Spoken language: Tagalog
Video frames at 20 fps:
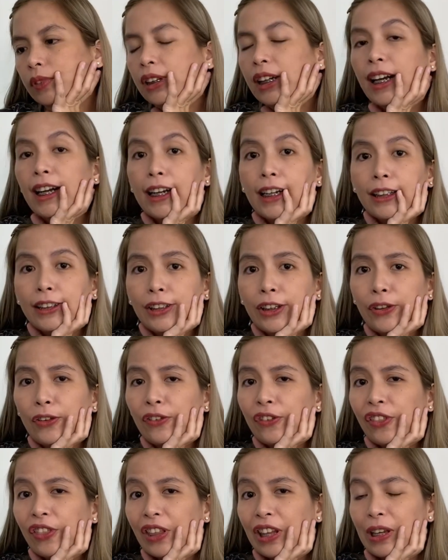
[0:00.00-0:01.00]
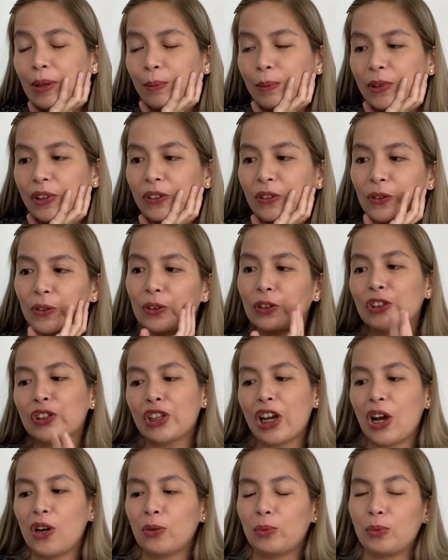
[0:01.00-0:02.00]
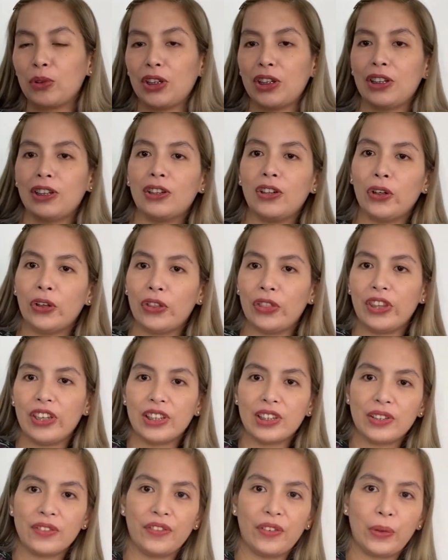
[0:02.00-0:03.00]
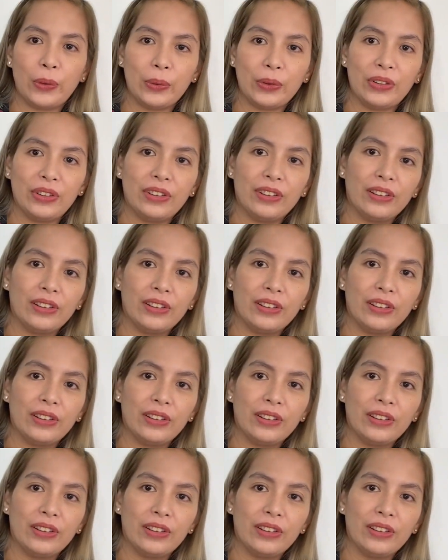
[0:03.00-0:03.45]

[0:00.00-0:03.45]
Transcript: Ang ganda ng theme ng Xiaomi on this phone.